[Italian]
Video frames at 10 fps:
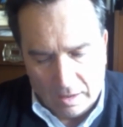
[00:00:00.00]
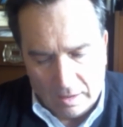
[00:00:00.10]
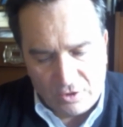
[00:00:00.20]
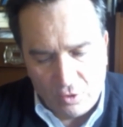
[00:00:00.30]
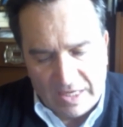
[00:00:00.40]

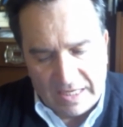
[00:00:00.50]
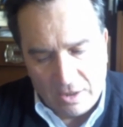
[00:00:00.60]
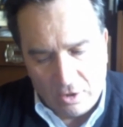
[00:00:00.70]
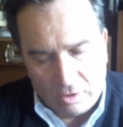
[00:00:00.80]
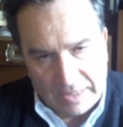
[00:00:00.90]
La sua
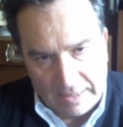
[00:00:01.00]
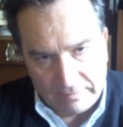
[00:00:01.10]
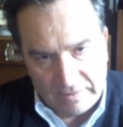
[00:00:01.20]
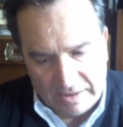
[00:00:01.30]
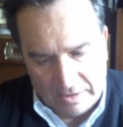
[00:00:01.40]
era
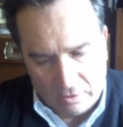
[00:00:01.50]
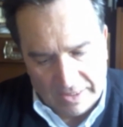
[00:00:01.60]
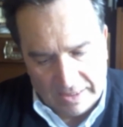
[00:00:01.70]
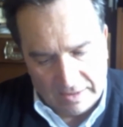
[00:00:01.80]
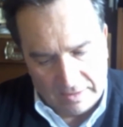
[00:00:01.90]
allora, e
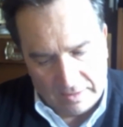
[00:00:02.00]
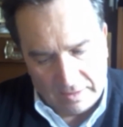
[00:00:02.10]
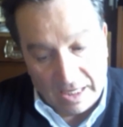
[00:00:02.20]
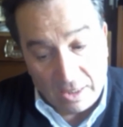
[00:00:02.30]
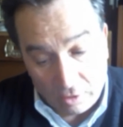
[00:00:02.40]
lo è
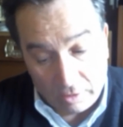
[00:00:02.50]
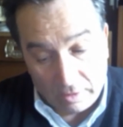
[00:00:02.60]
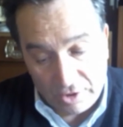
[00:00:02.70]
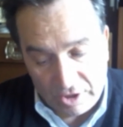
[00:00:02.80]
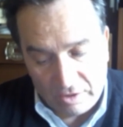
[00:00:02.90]
eh, ancora
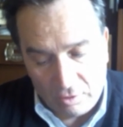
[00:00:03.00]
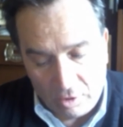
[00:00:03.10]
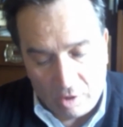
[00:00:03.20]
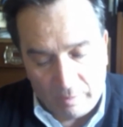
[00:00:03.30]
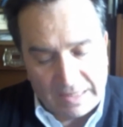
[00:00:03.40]
oggi,
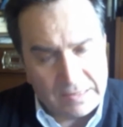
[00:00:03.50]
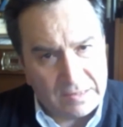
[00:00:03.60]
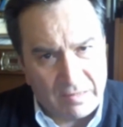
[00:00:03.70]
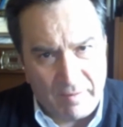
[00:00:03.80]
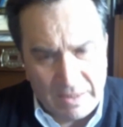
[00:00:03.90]
un'opera
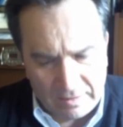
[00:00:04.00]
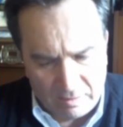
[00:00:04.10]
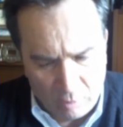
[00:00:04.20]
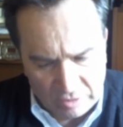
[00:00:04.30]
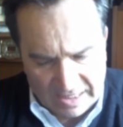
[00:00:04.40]

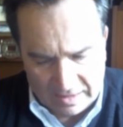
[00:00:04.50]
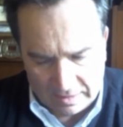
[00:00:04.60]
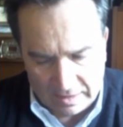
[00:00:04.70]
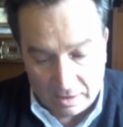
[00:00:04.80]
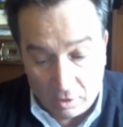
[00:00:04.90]
estremamente
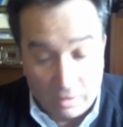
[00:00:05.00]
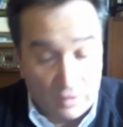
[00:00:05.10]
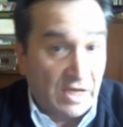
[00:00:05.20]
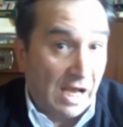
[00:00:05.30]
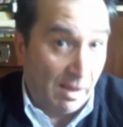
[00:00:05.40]
moderna,
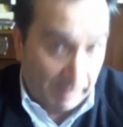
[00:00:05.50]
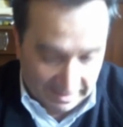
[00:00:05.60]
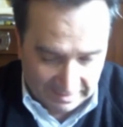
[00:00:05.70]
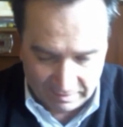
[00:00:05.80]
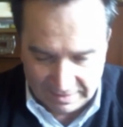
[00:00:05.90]
cosa
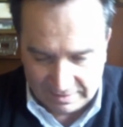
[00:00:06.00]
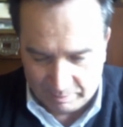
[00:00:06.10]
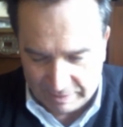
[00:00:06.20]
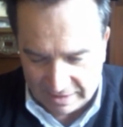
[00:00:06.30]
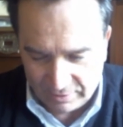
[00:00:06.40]

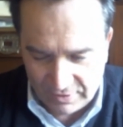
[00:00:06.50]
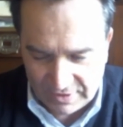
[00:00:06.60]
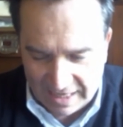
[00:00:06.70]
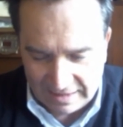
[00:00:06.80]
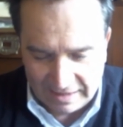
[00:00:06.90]
apparentemente
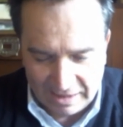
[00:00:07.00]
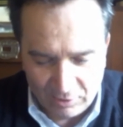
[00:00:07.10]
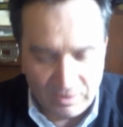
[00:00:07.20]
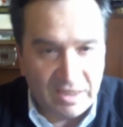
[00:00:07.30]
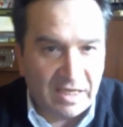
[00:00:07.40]
paradossale
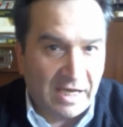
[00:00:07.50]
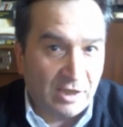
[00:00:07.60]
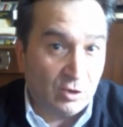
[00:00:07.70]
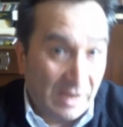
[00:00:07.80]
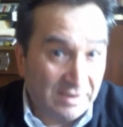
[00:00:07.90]
in un
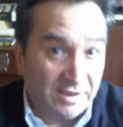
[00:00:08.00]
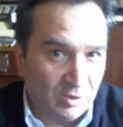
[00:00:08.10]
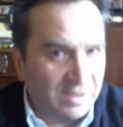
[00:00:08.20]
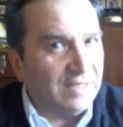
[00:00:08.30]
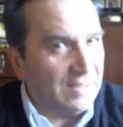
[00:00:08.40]
dichiarato
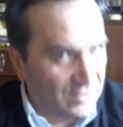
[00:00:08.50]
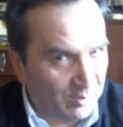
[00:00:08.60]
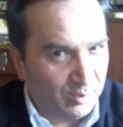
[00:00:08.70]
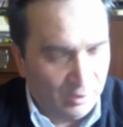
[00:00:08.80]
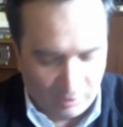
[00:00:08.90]

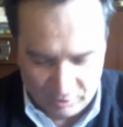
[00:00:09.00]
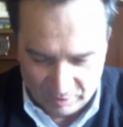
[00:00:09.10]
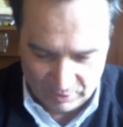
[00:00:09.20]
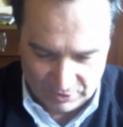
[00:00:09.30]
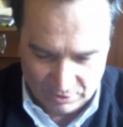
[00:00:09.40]
antimodernista appunto
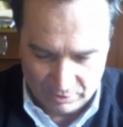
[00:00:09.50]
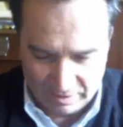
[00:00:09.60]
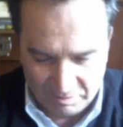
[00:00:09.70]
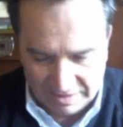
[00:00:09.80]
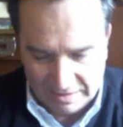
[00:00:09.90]
come un
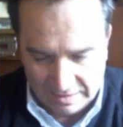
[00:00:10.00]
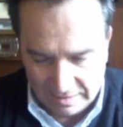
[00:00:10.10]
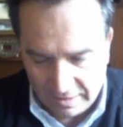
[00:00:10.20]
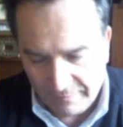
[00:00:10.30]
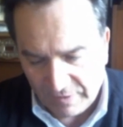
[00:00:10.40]
signor
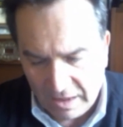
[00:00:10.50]
Benigni.